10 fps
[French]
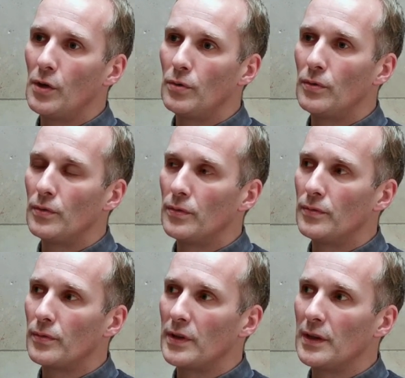euh,
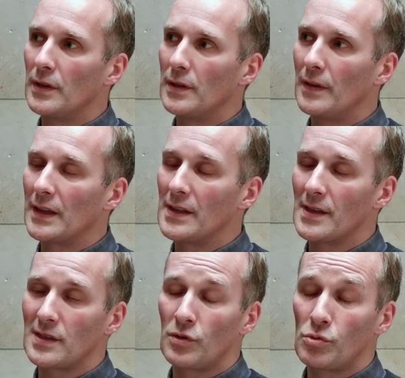les, avec les
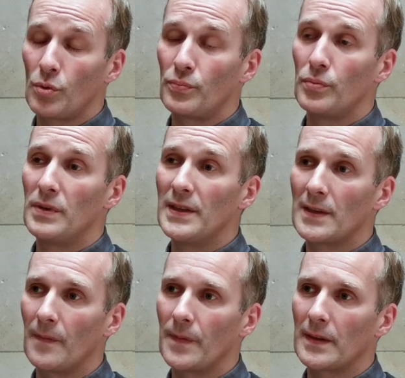institutions
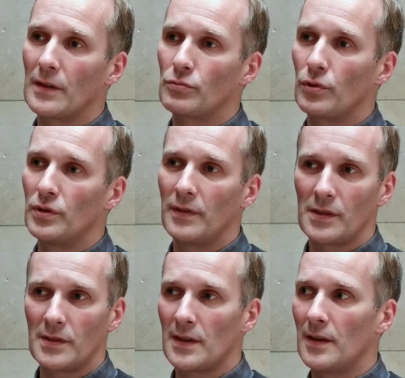publiques, qu'elles soient
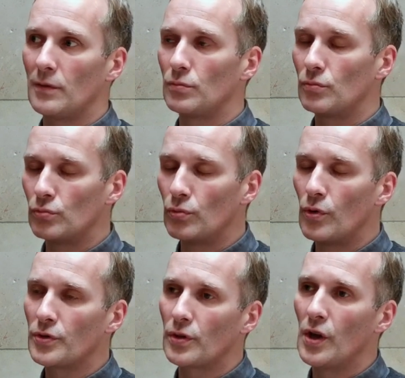universitaires
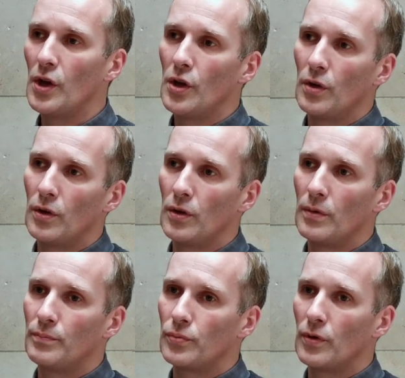ou, autres, euh,
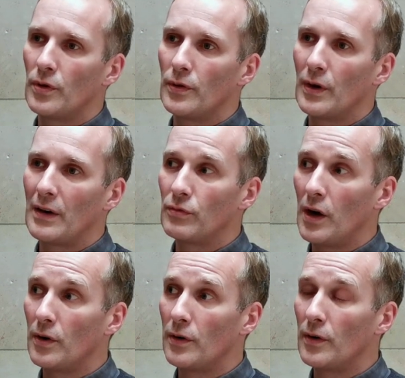pour
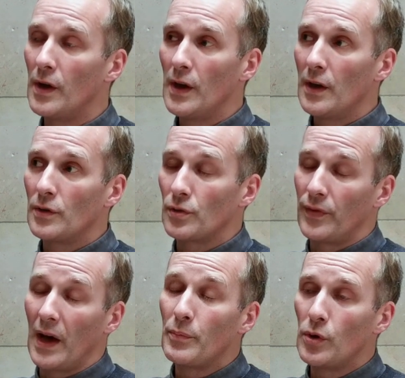avoir, se
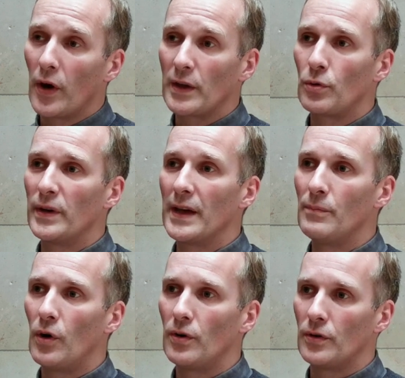faire un peu leur écho
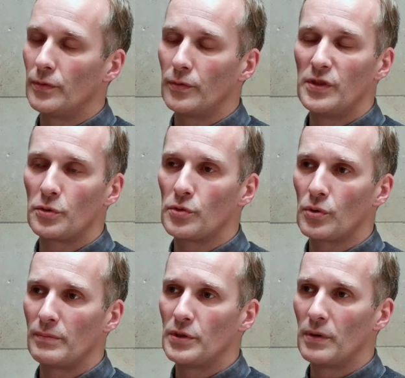également dans la
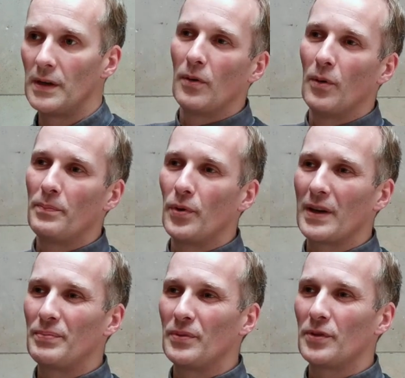discussions habituelle. On peut
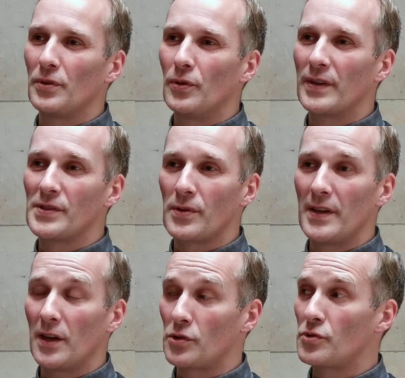répondre au
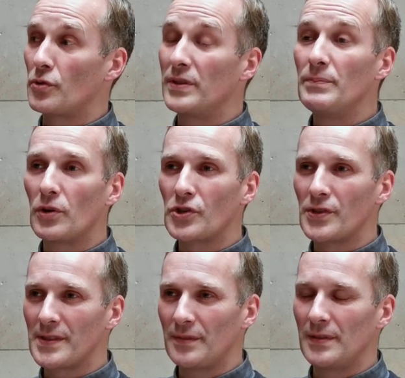questionnaire jusqu'au dimanche 7